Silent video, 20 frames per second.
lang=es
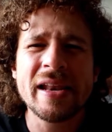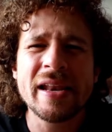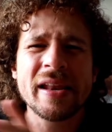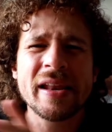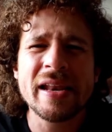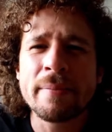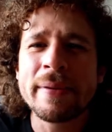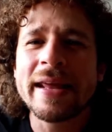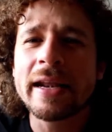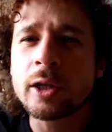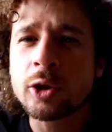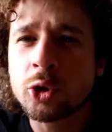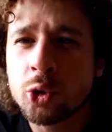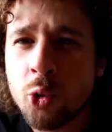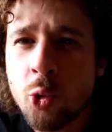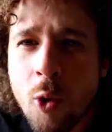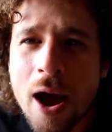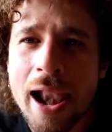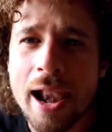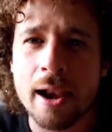
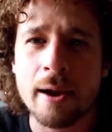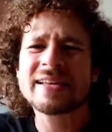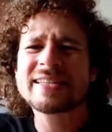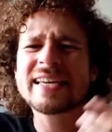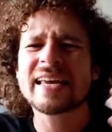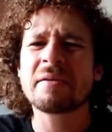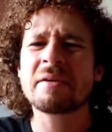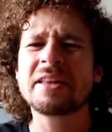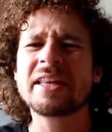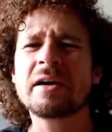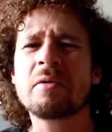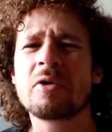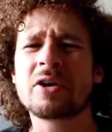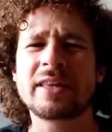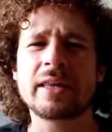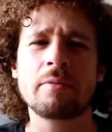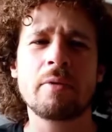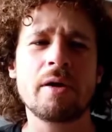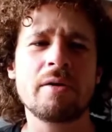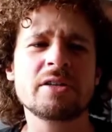virtual. Básicamente como
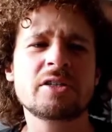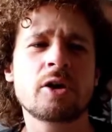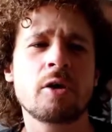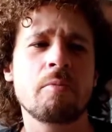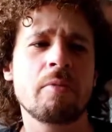que te vuelves